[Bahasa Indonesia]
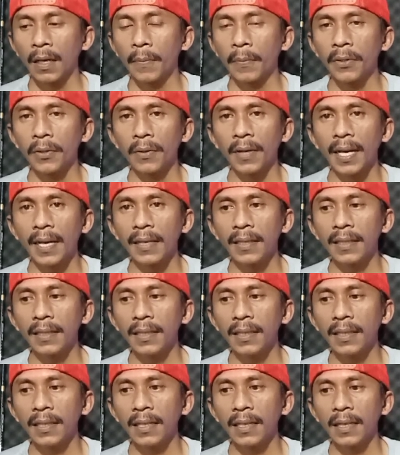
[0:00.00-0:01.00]
kebetulan
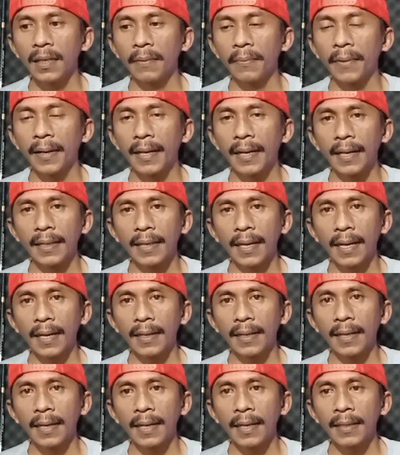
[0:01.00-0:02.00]
ini eh, barangnya
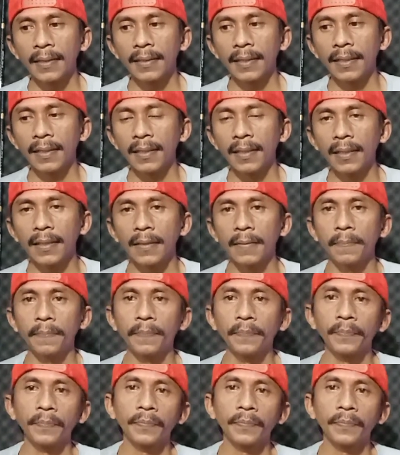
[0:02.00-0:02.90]
ada, jadi